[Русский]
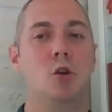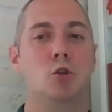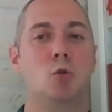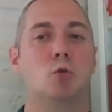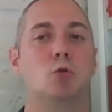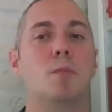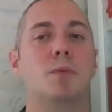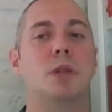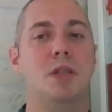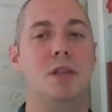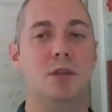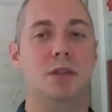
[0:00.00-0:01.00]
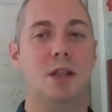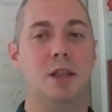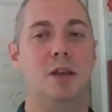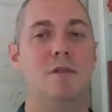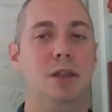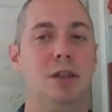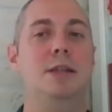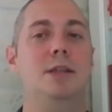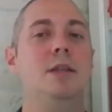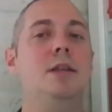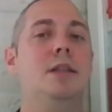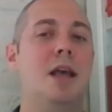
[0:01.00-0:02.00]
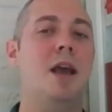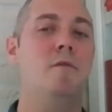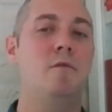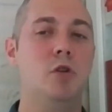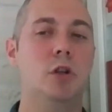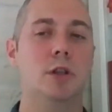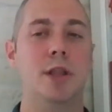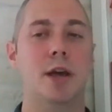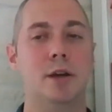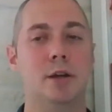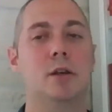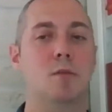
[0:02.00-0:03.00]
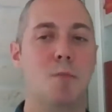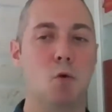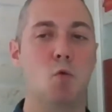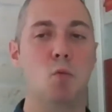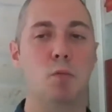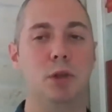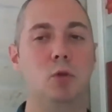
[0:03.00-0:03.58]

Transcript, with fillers: что, собственно, нефти стало не хватать, и Китай вышел на рынок покупки.